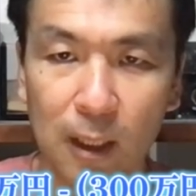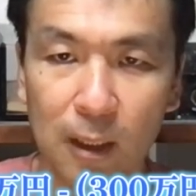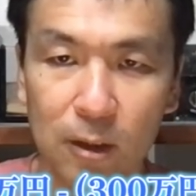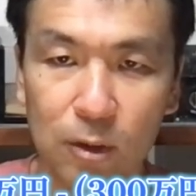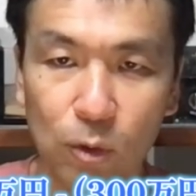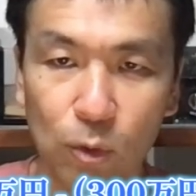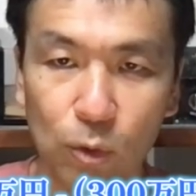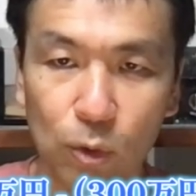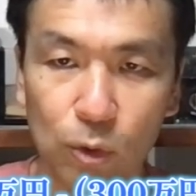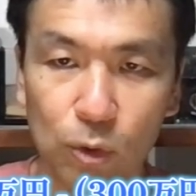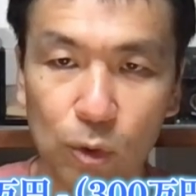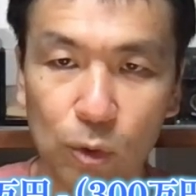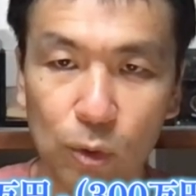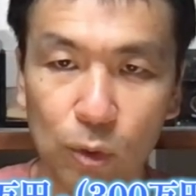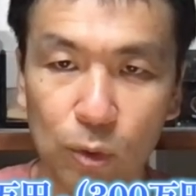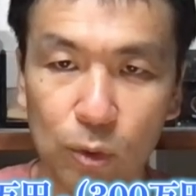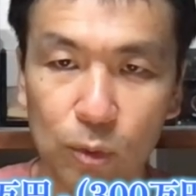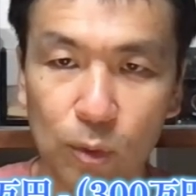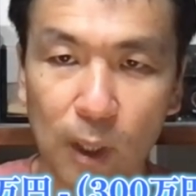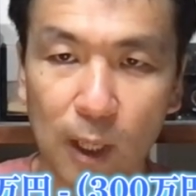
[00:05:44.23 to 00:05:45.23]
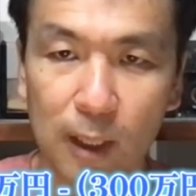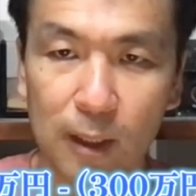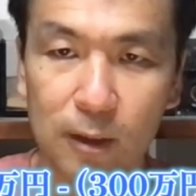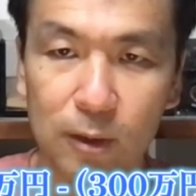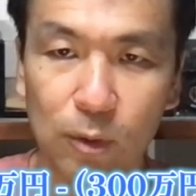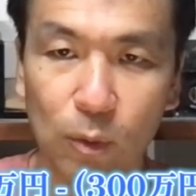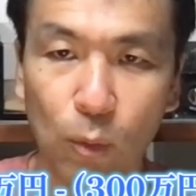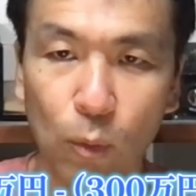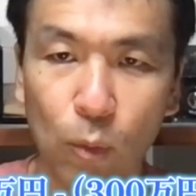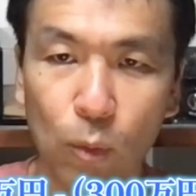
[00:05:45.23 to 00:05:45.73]
譲渡所得は
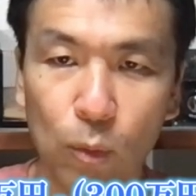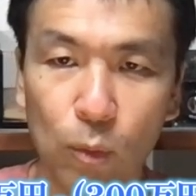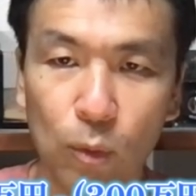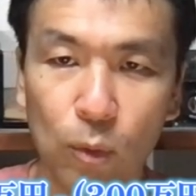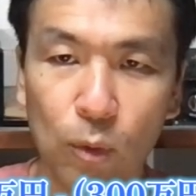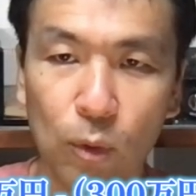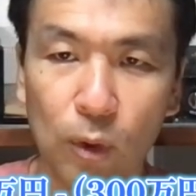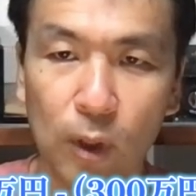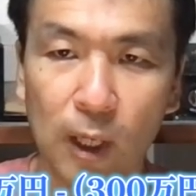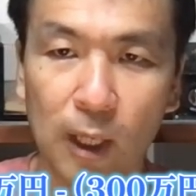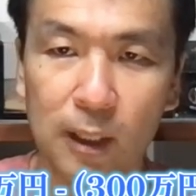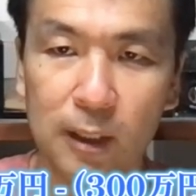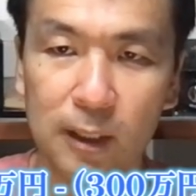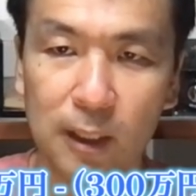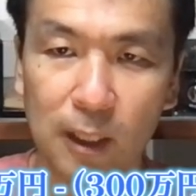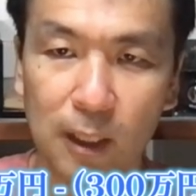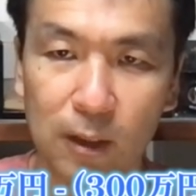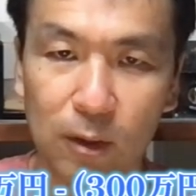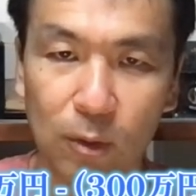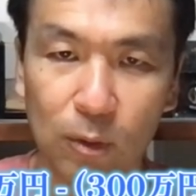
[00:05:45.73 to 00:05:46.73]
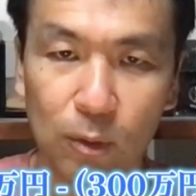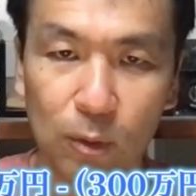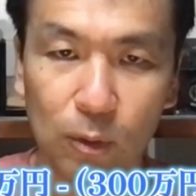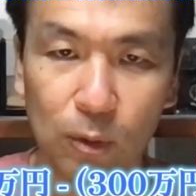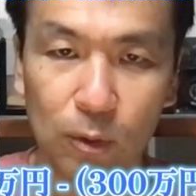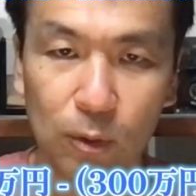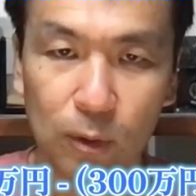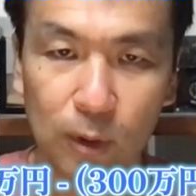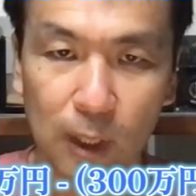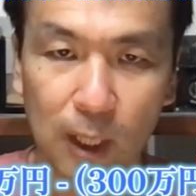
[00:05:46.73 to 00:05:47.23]
総合課税という
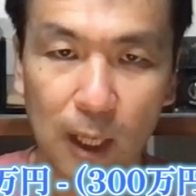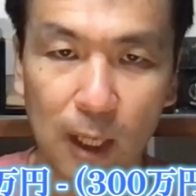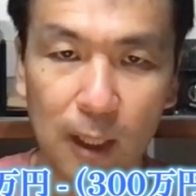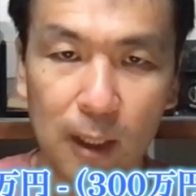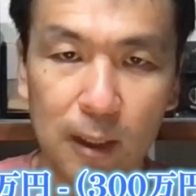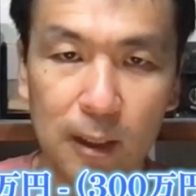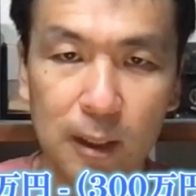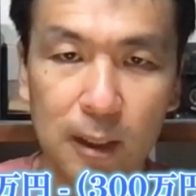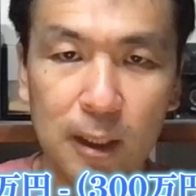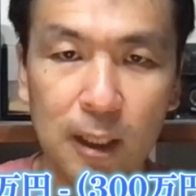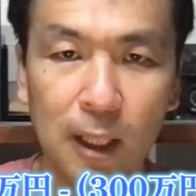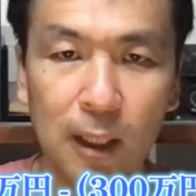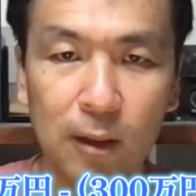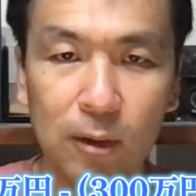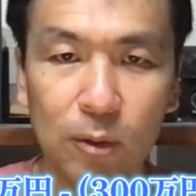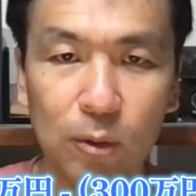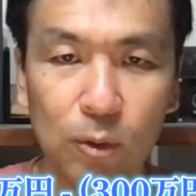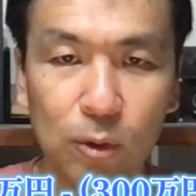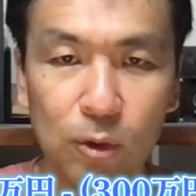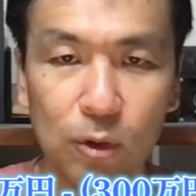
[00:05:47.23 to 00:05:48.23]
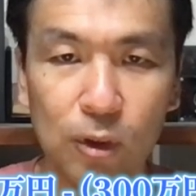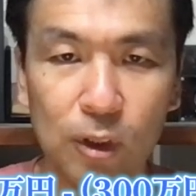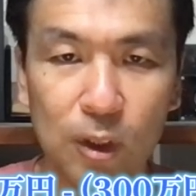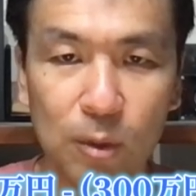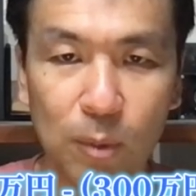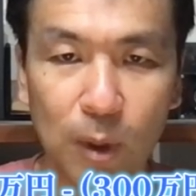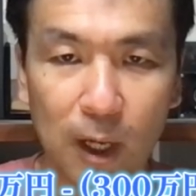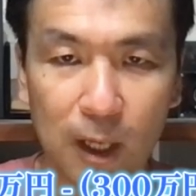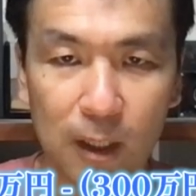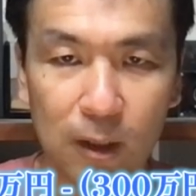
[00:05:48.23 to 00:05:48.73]
ことで、252
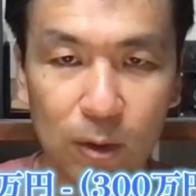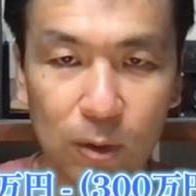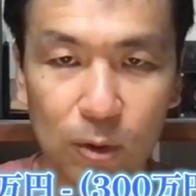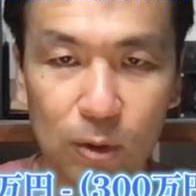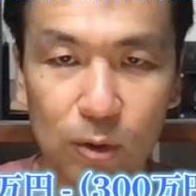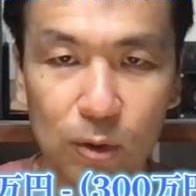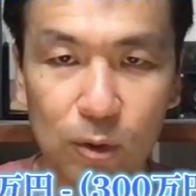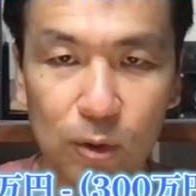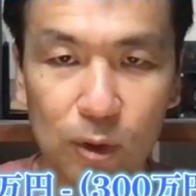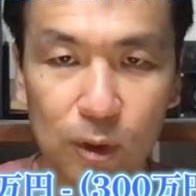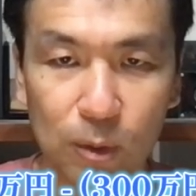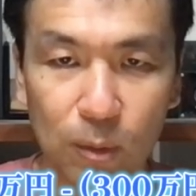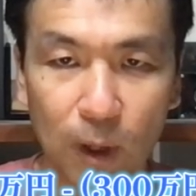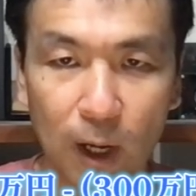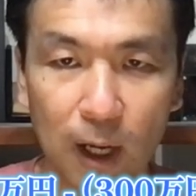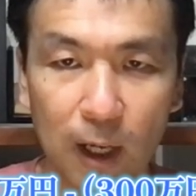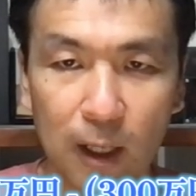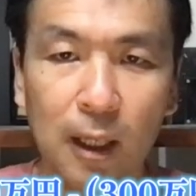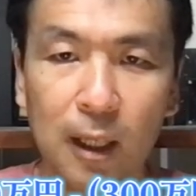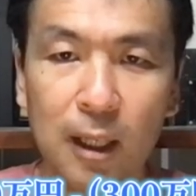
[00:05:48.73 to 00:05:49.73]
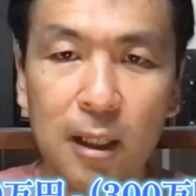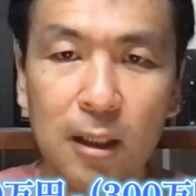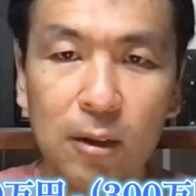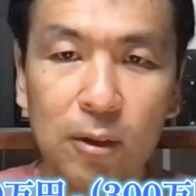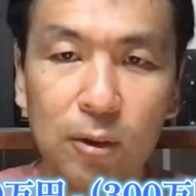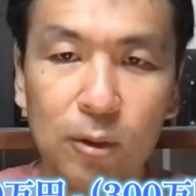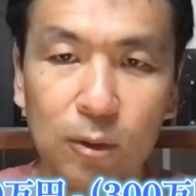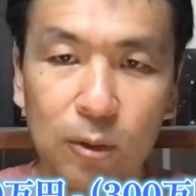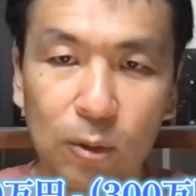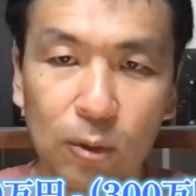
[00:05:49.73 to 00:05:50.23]
万円という数字は A
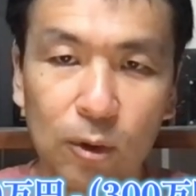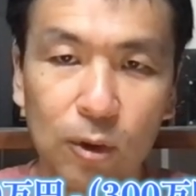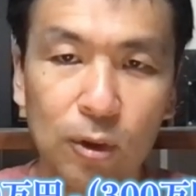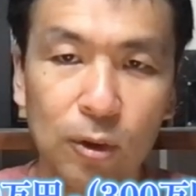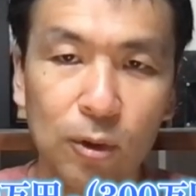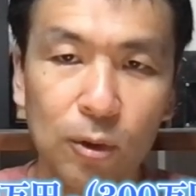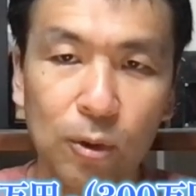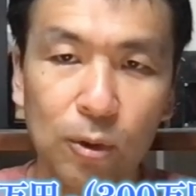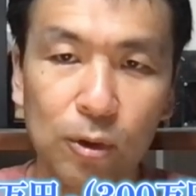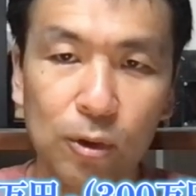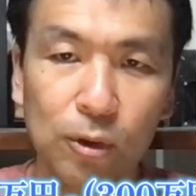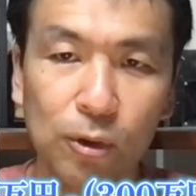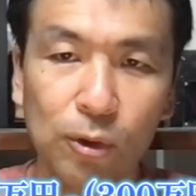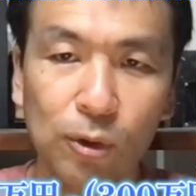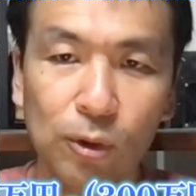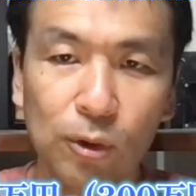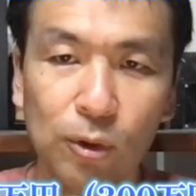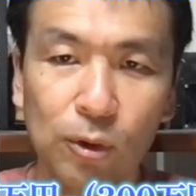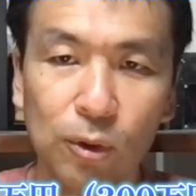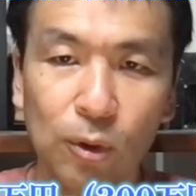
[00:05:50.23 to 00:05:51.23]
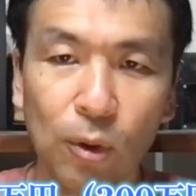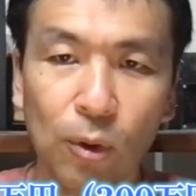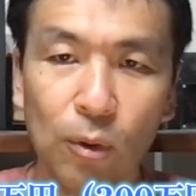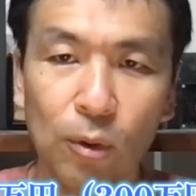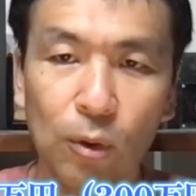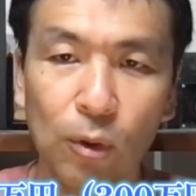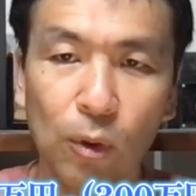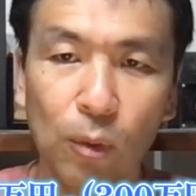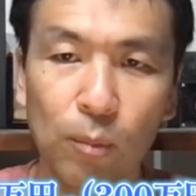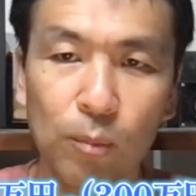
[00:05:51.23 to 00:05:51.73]
君の給与収入の
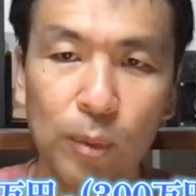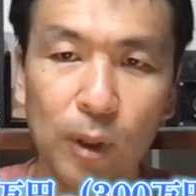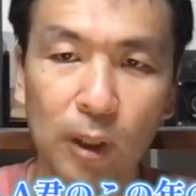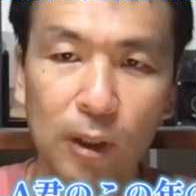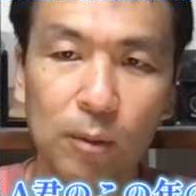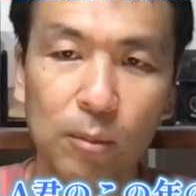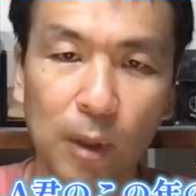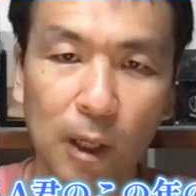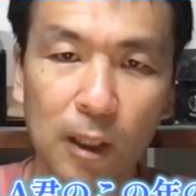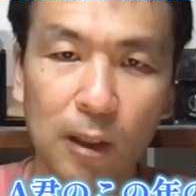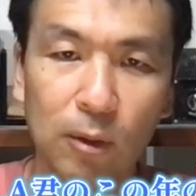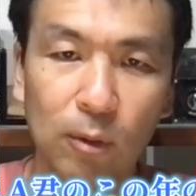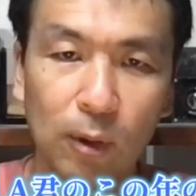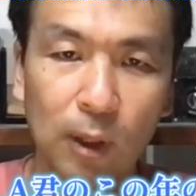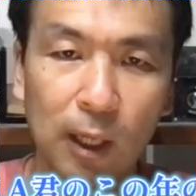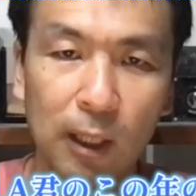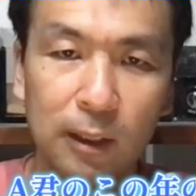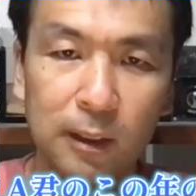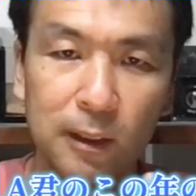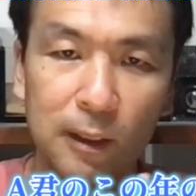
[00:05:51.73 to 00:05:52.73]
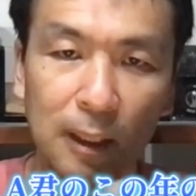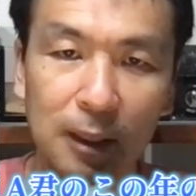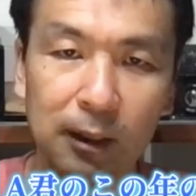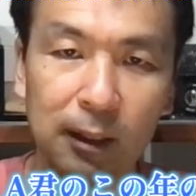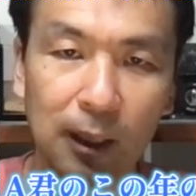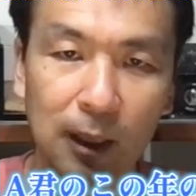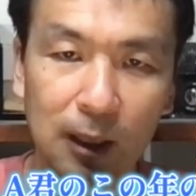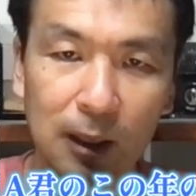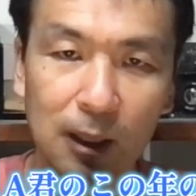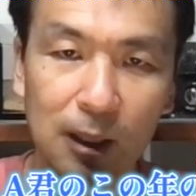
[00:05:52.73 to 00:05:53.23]
600万円と合算
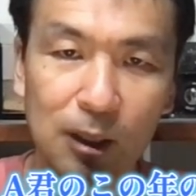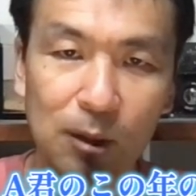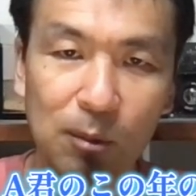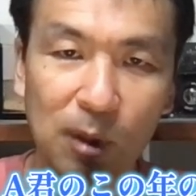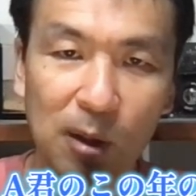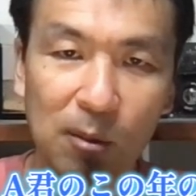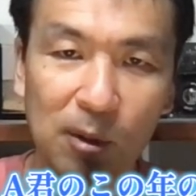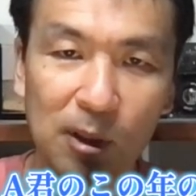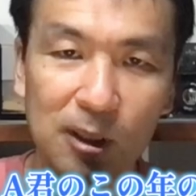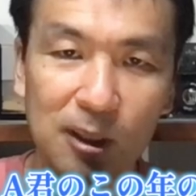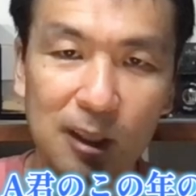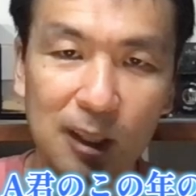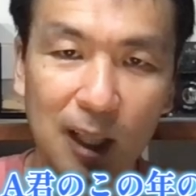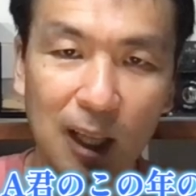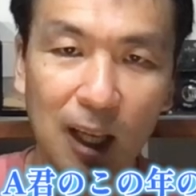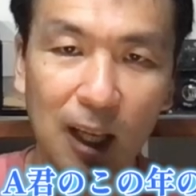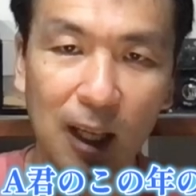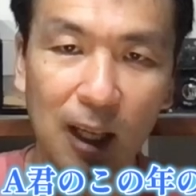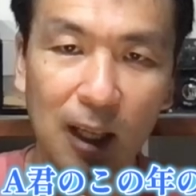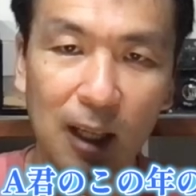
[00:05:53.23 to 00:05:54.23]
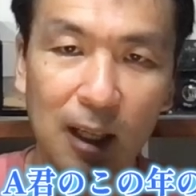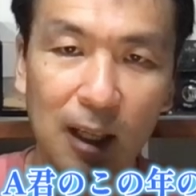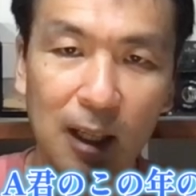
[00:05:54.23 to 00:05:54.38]
されてしまいまして、